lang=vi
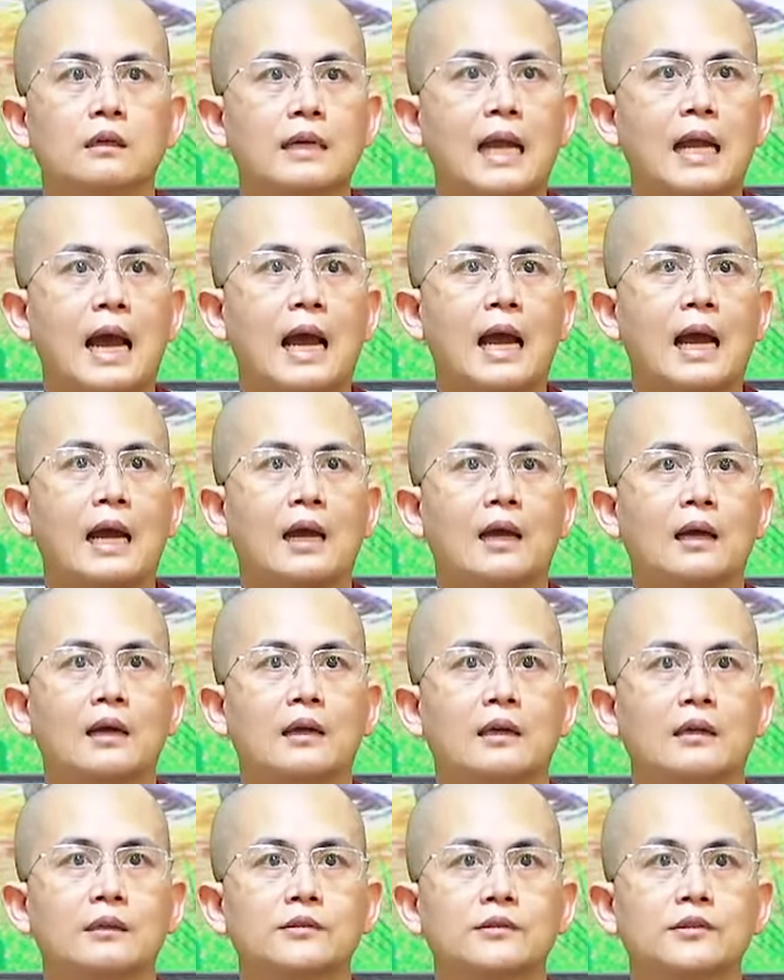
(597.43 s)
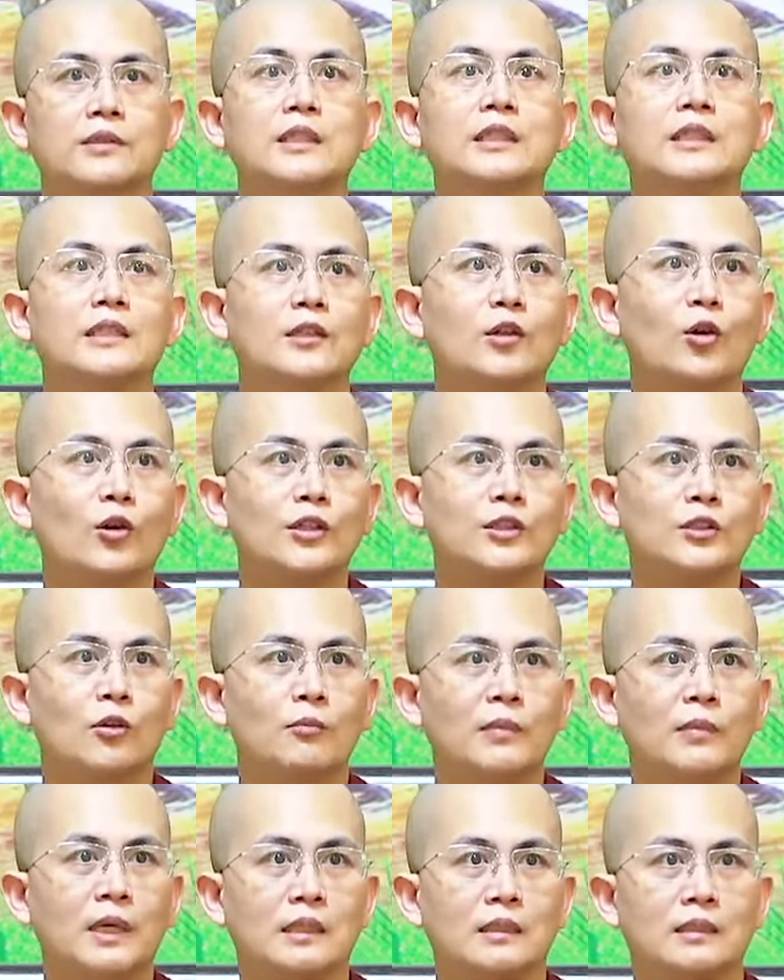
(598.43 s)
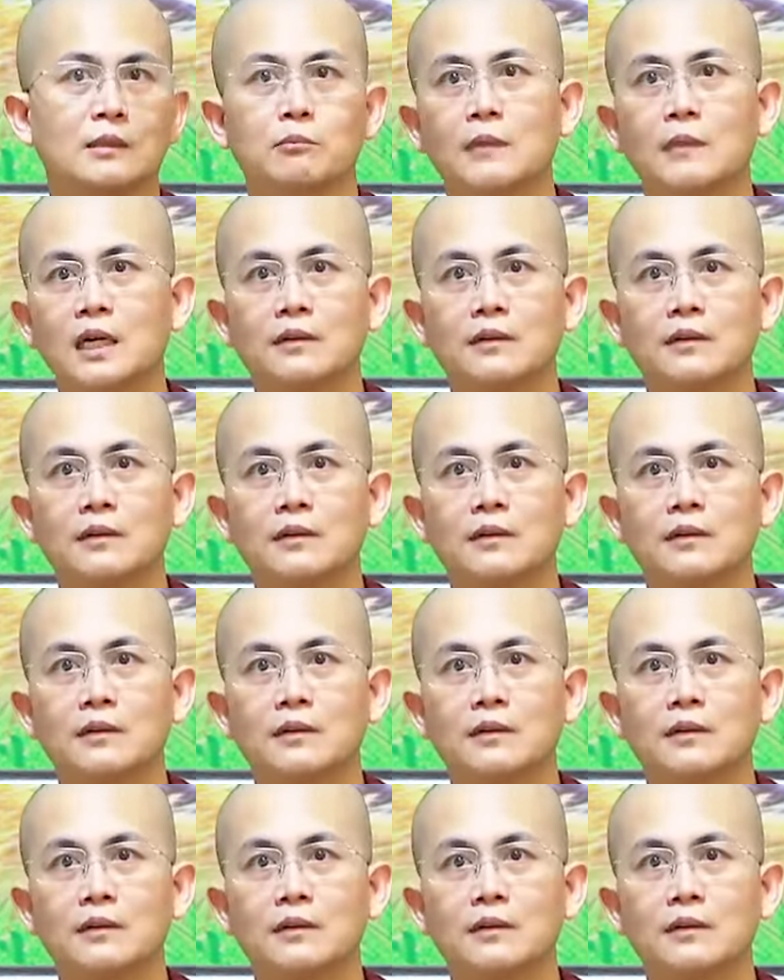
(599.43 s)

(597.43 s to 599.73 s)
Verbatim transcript: đã chỉ lỗi cho mình bởi